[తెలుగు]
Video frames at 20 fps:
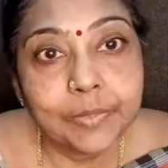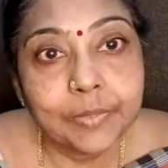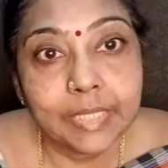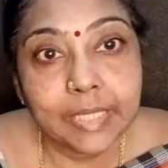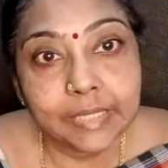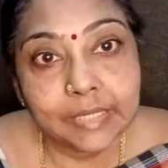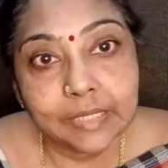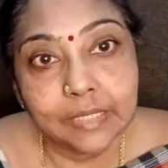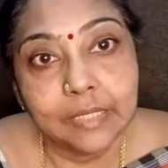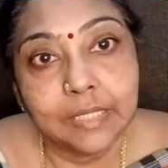
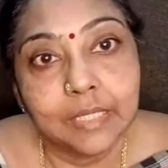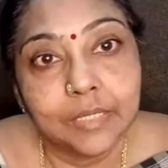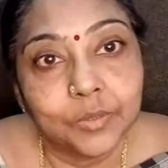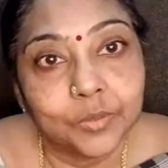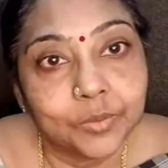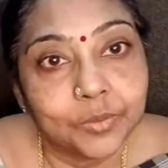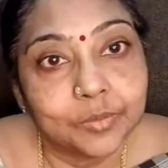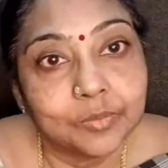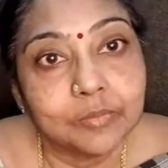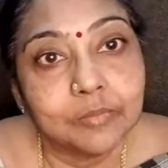ప్రార్థన
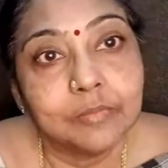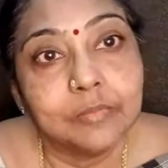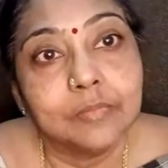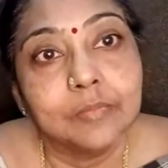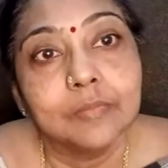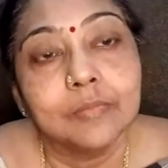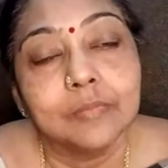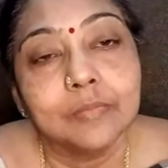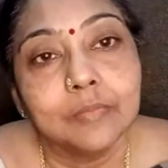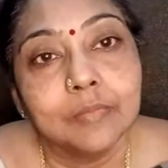గారు
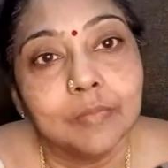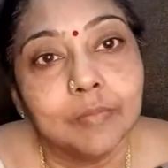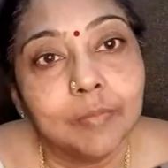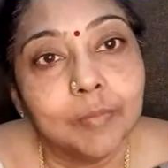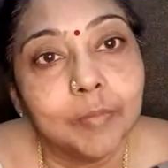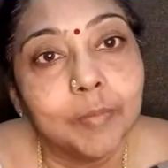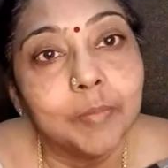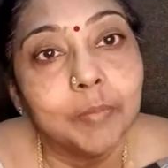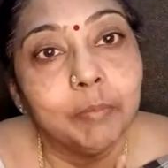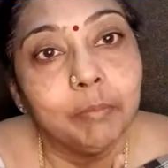
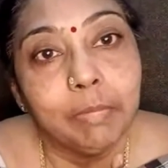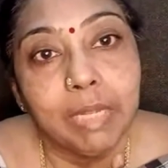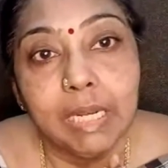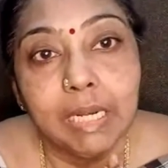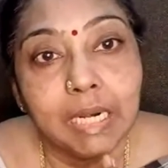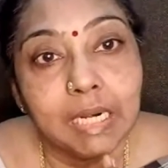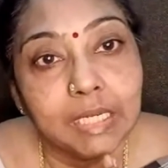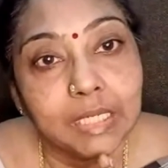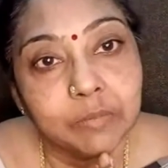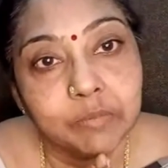
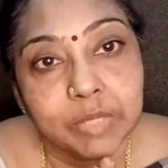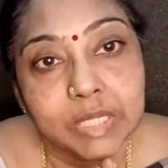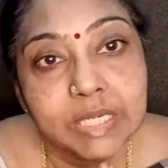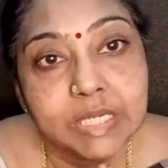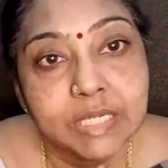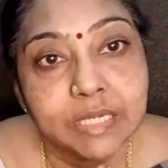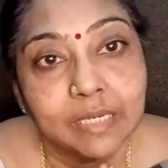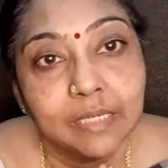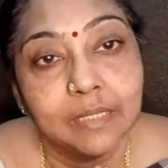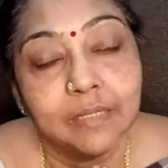మీలాంటి
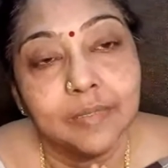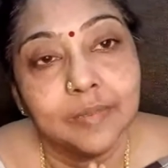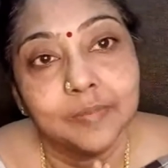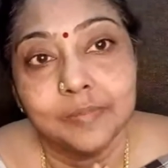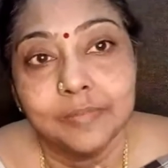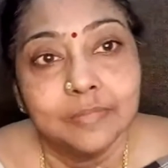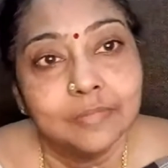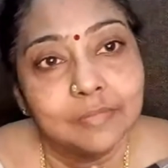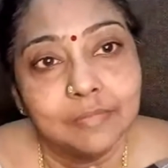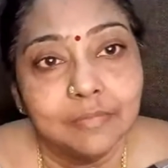మనిషిని
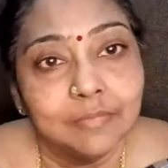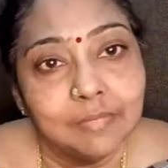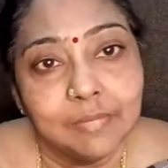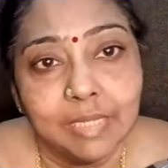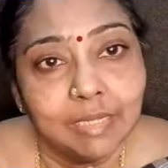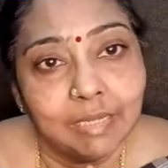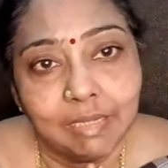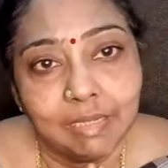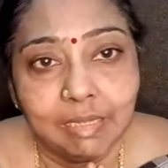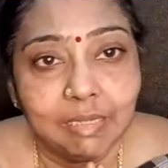
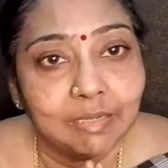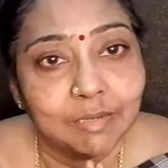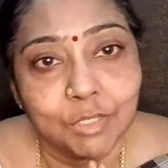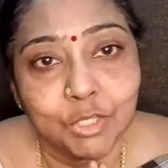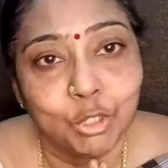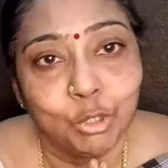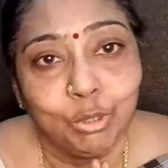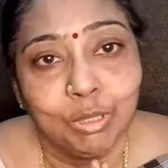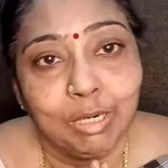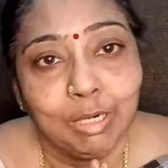ఇంకా
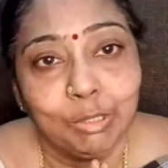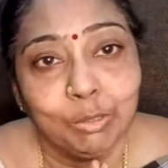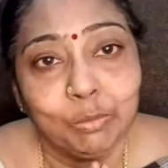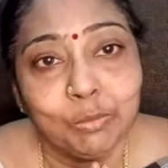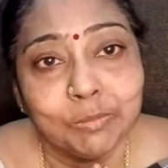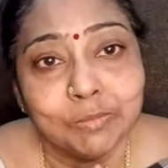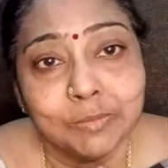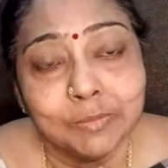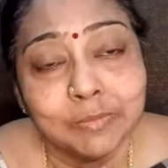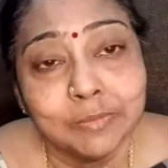చూడలేవు